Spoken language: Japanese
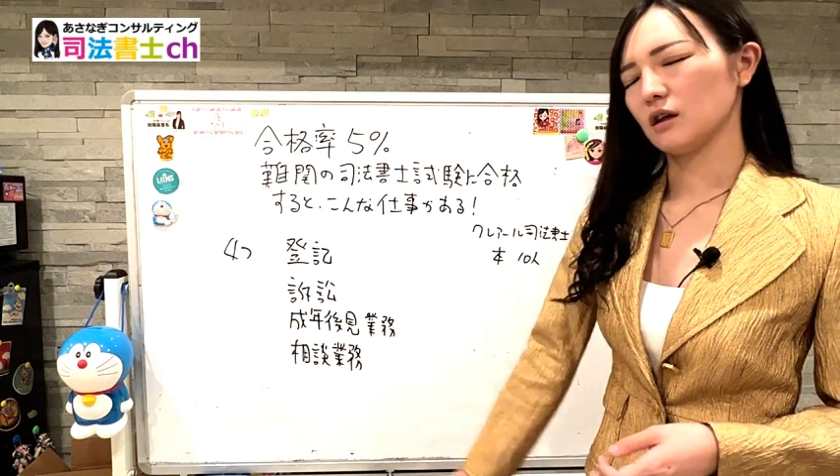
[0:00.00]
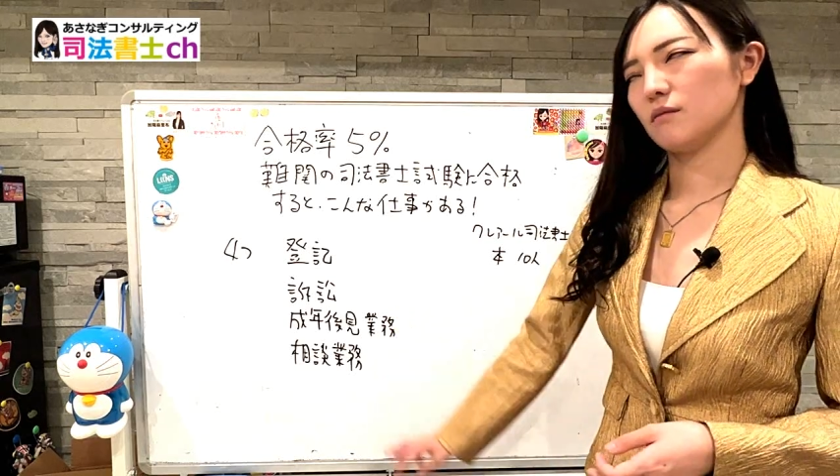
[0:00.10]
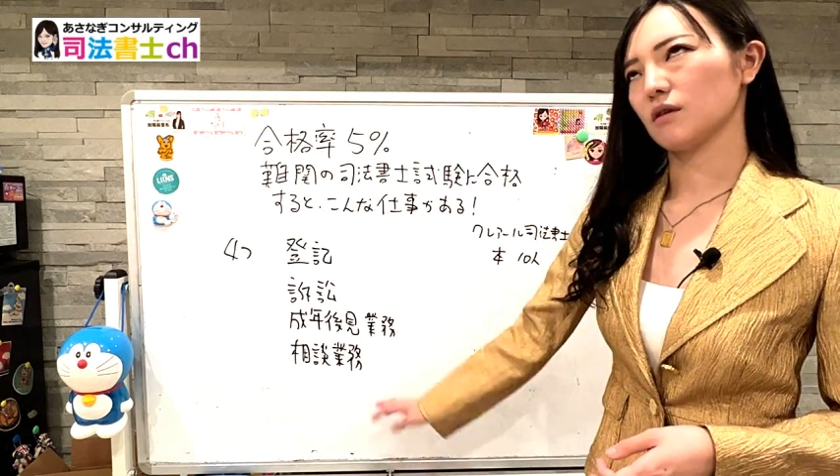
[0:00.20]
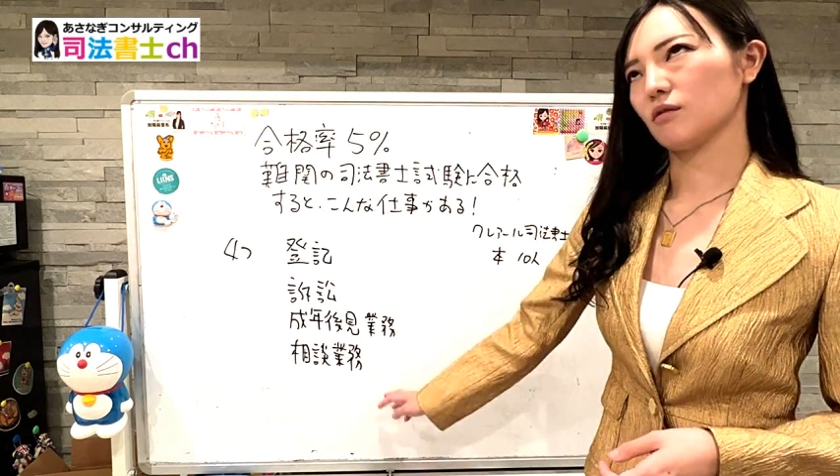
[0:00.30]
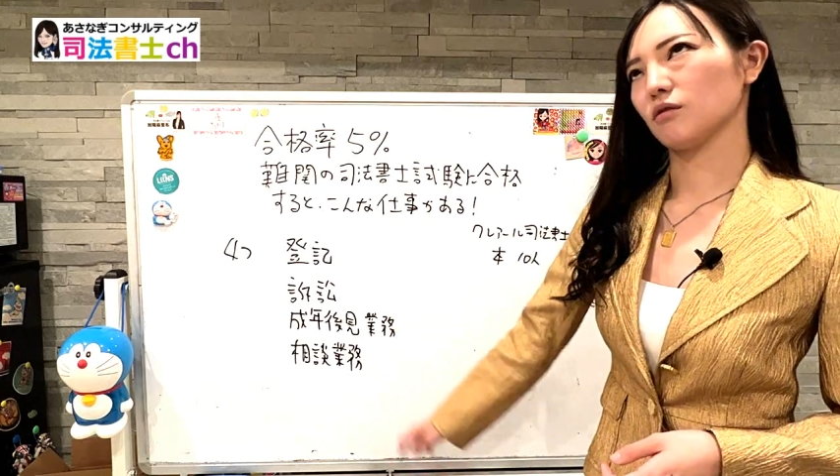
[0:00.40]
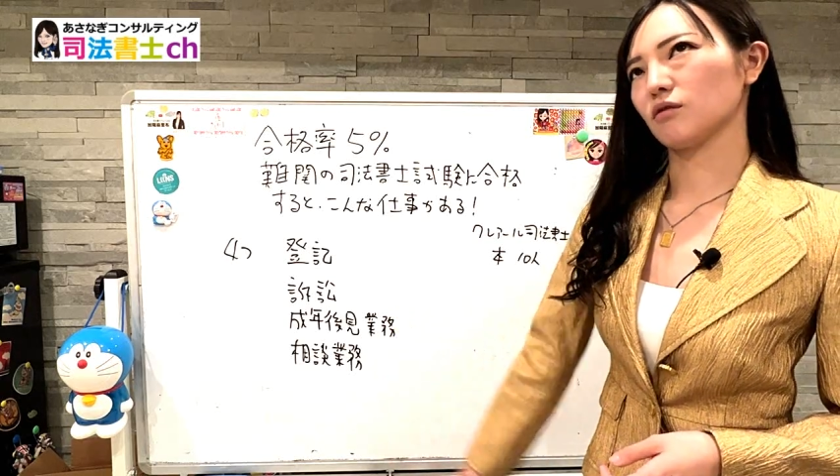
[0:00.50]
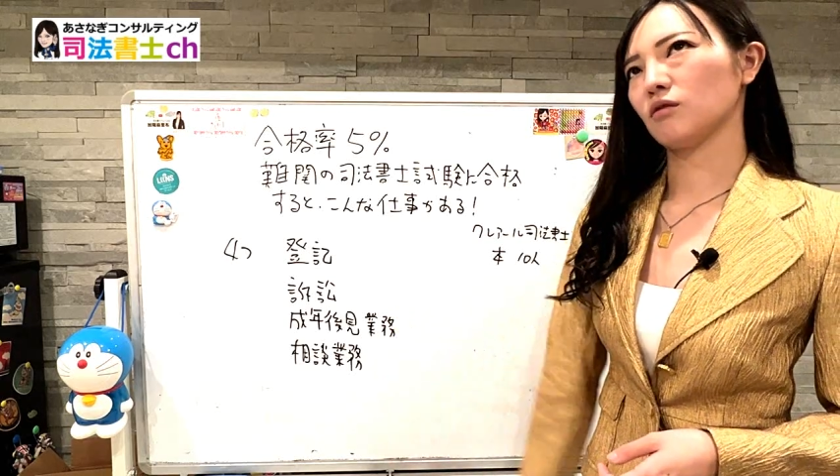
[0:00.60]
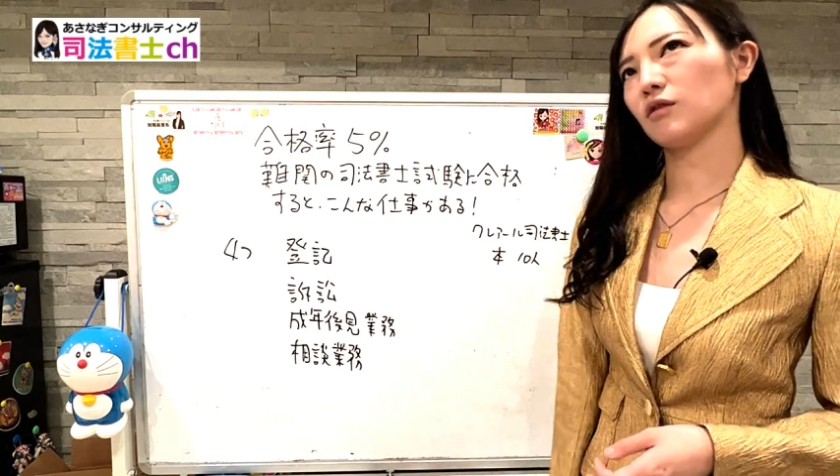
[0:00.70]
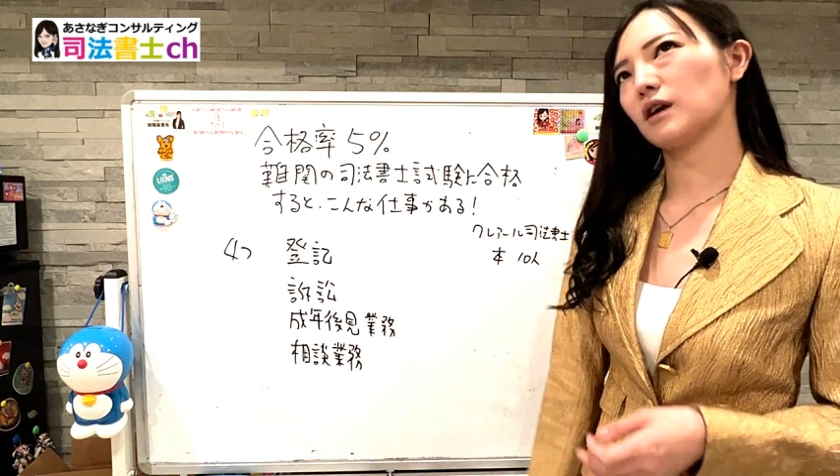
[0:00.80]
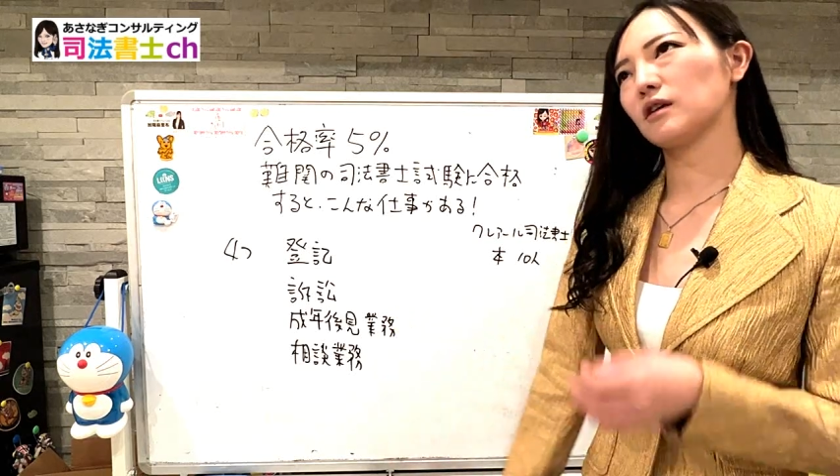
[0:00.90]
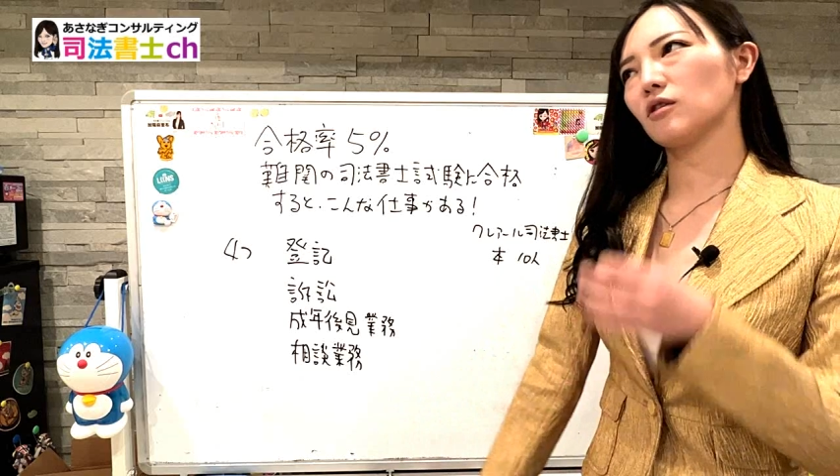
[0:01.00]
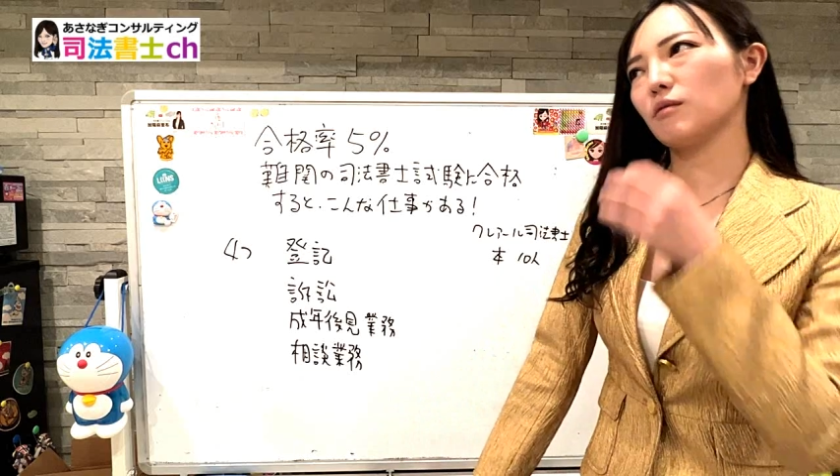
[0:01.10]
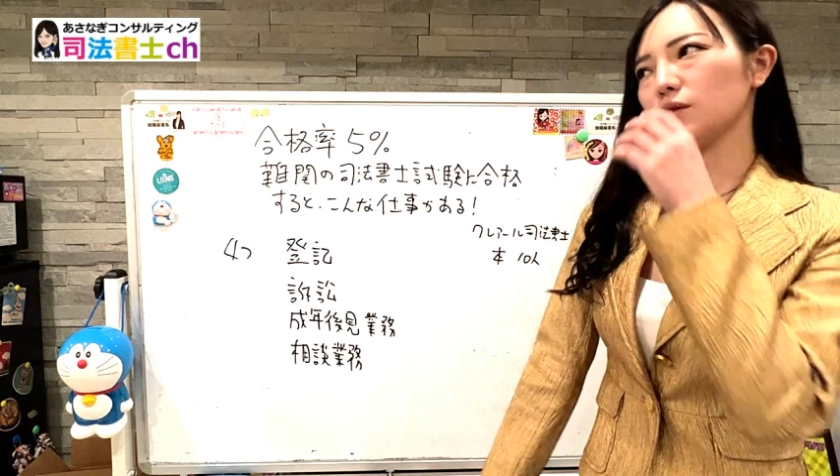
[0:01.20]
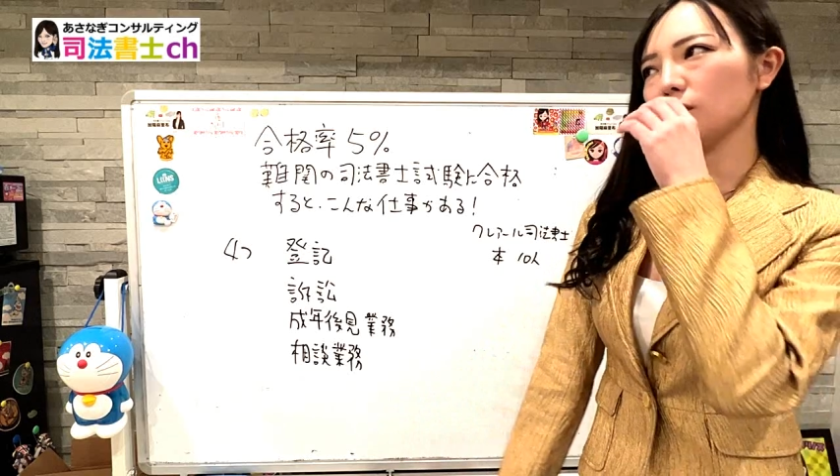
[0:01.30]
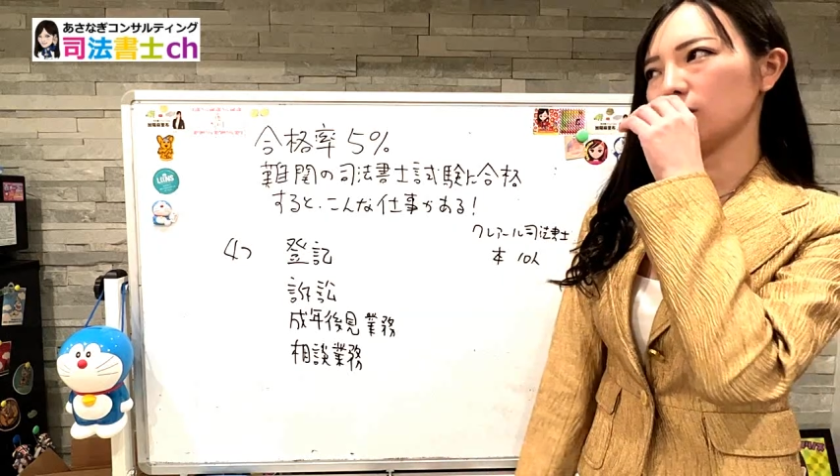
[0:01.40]
まあ、これ相談業
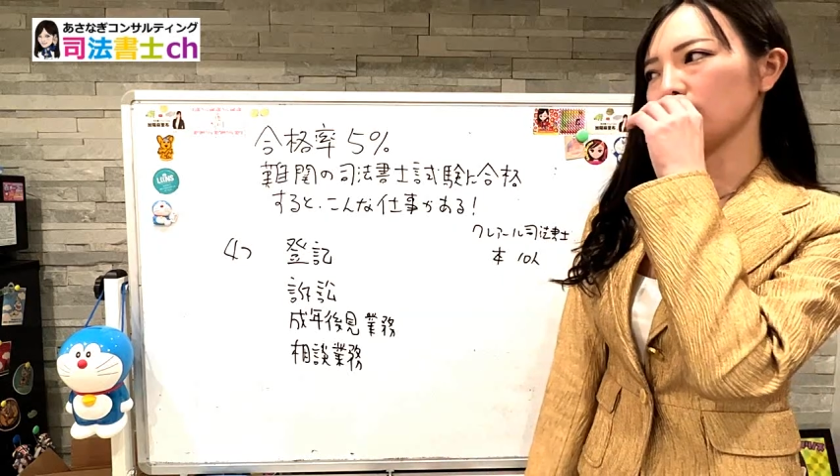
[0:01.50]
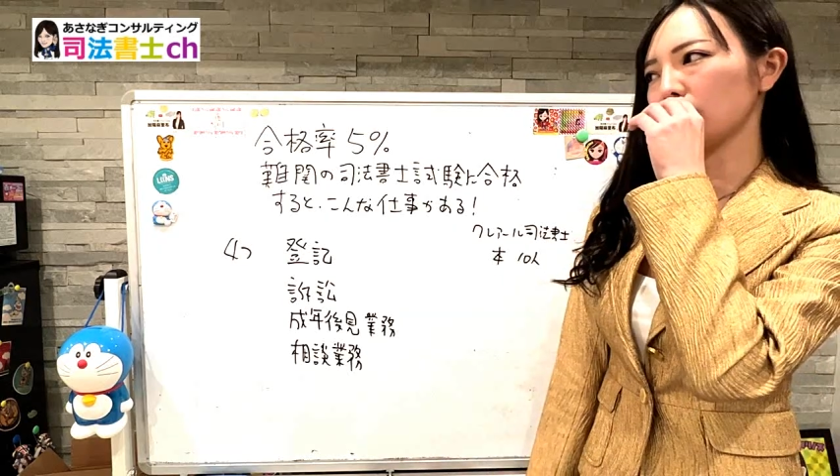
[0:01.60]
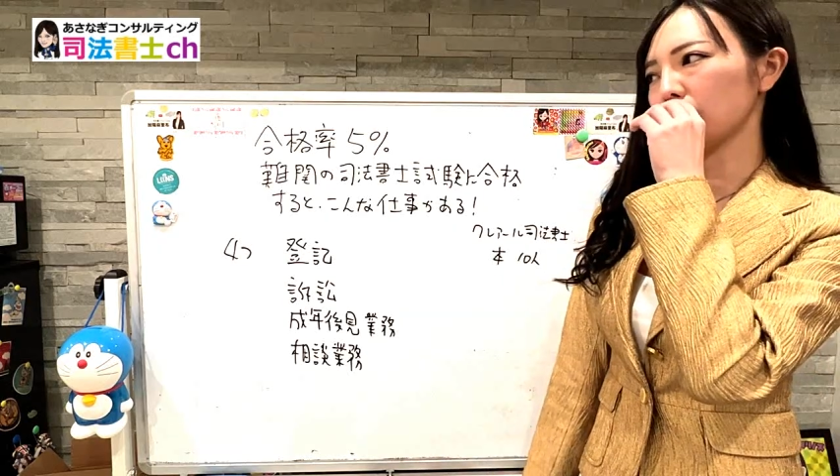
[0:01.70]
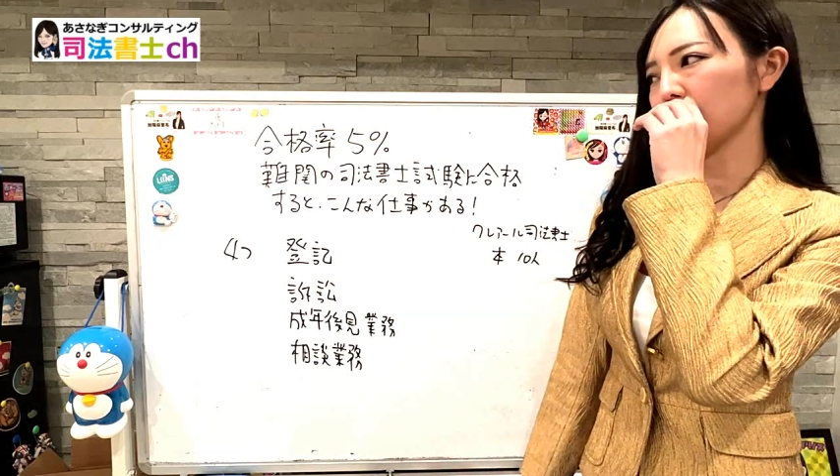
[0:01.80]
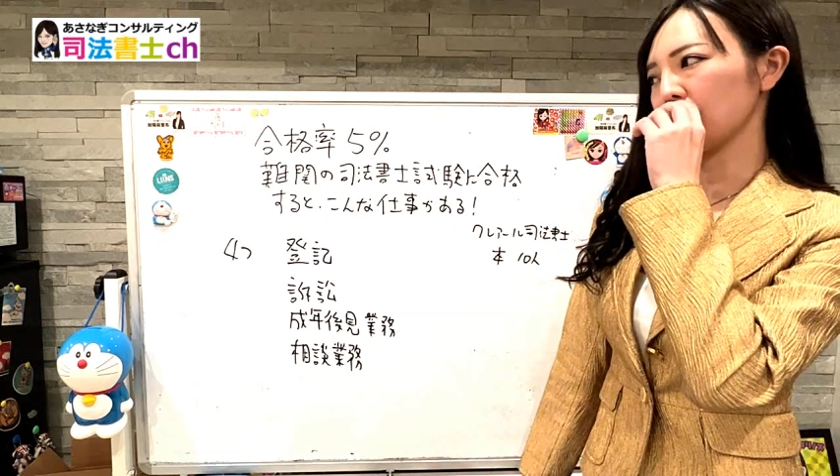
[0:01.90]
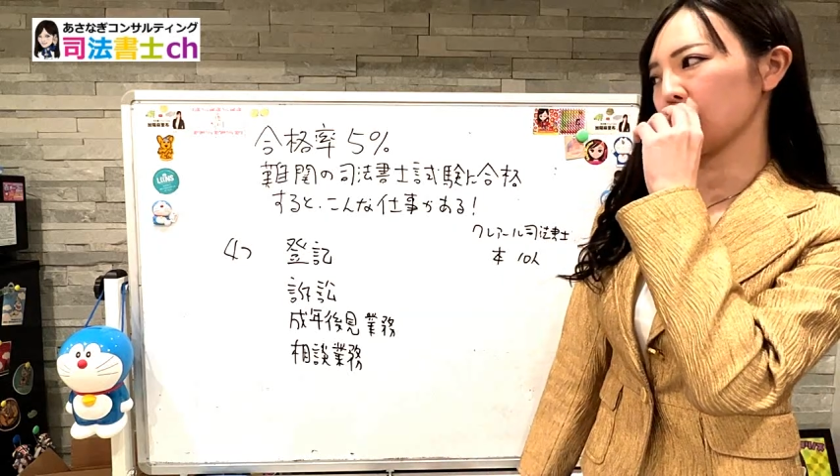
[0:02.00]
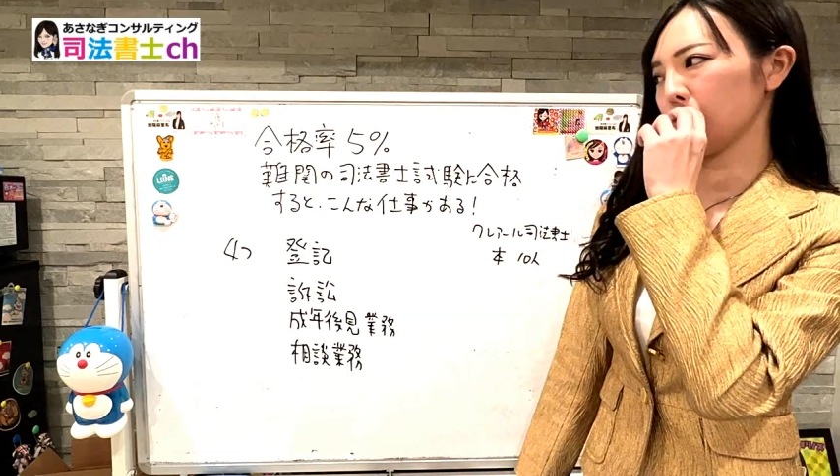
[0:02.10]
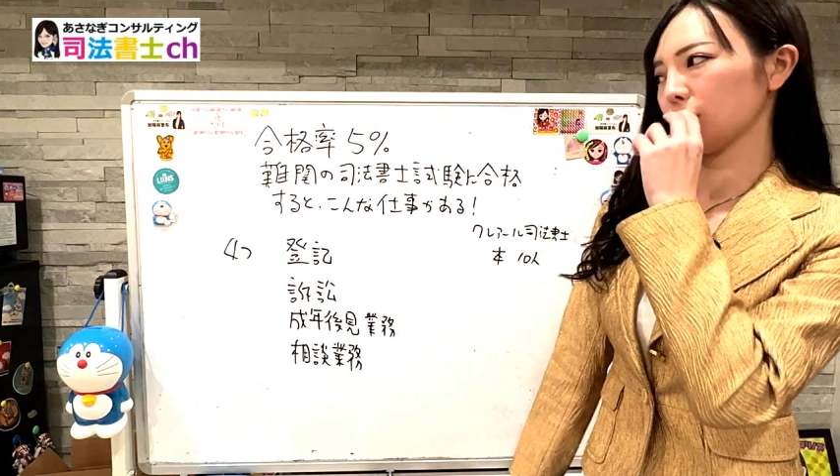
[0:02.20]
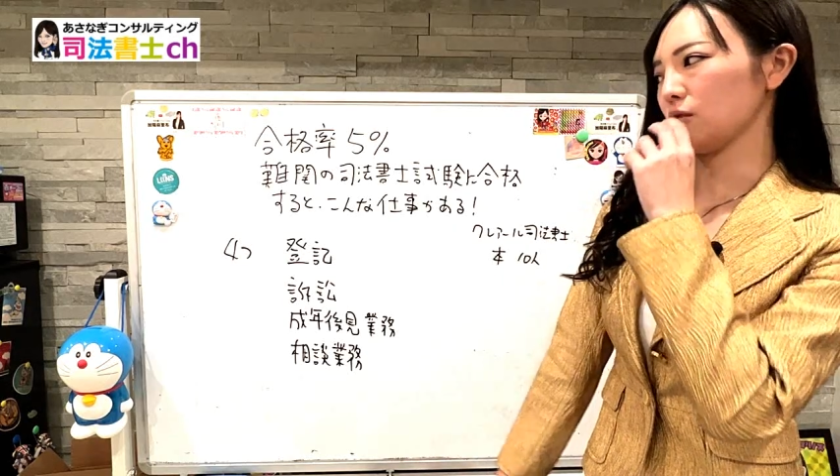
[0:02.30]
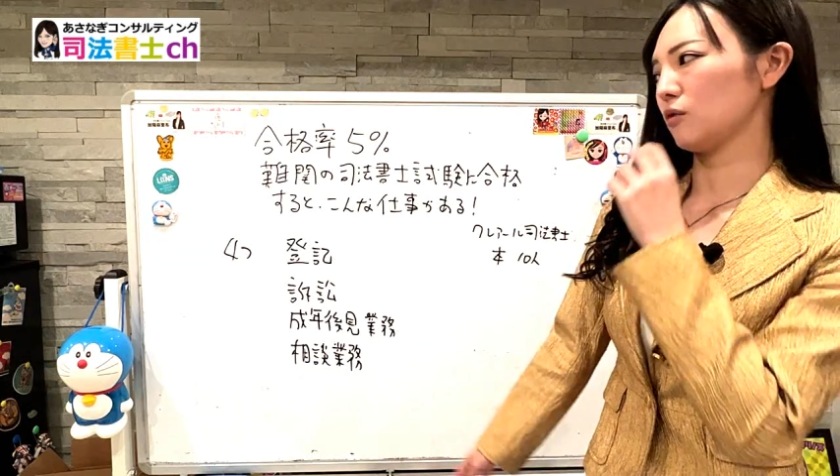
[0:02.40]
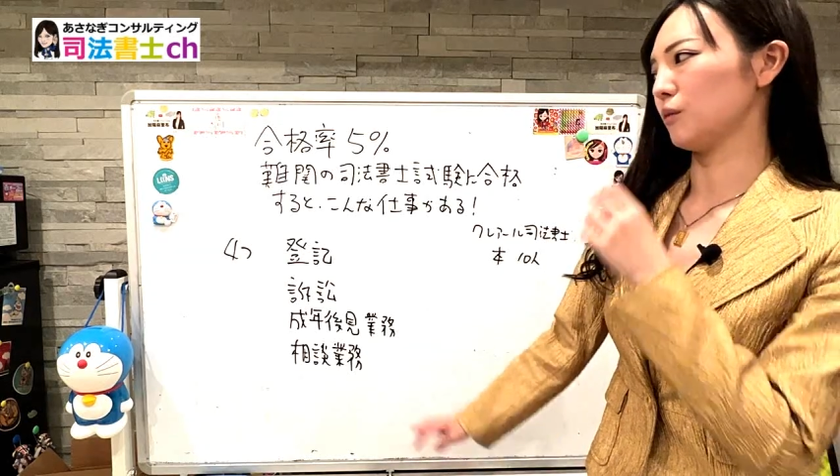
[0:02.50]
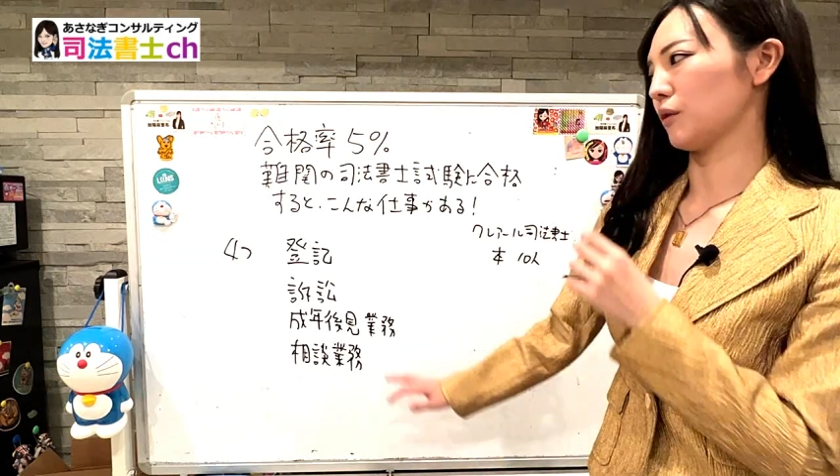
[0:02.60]
務っていうのは多分まあコンサル業務